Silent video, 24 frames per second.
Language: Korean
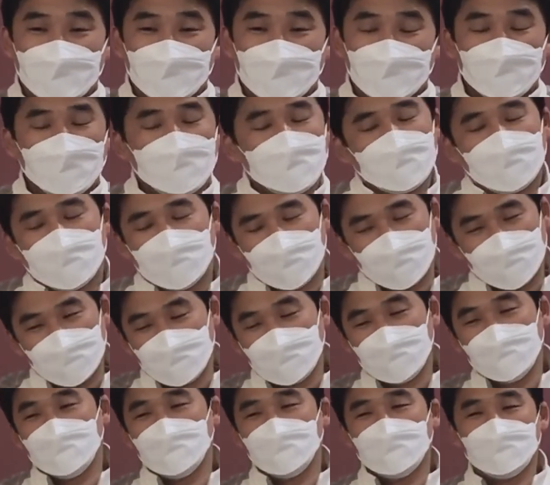그런 거 다
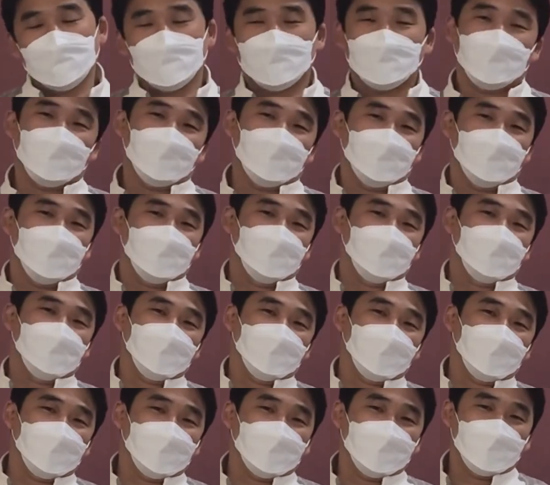잊혀버리고 그냥
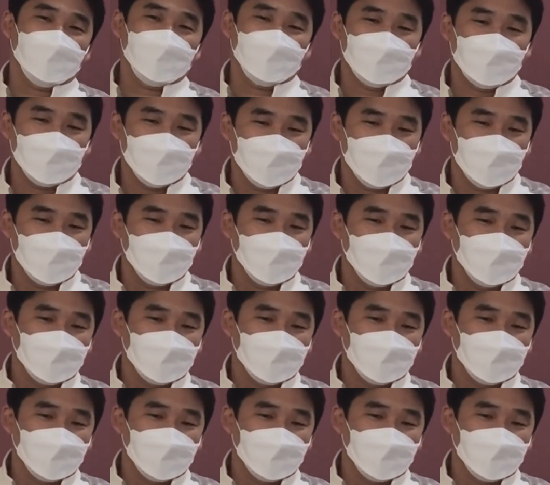광야에서